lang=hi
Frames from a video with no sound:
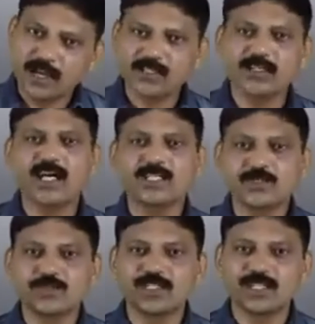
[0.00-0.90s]
मास्क लगाया
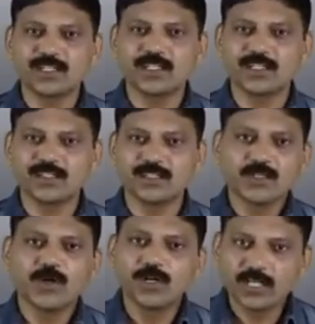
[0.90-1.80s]
तो जुर्माना लगेगा
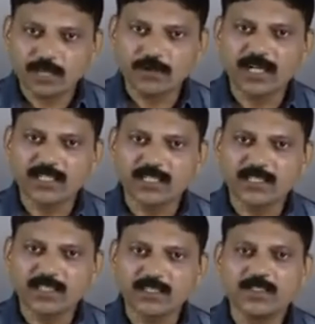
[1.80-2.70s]
और एक हमारा
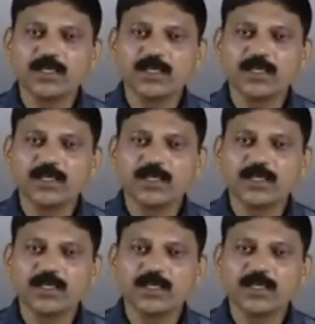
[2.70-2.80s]
देश है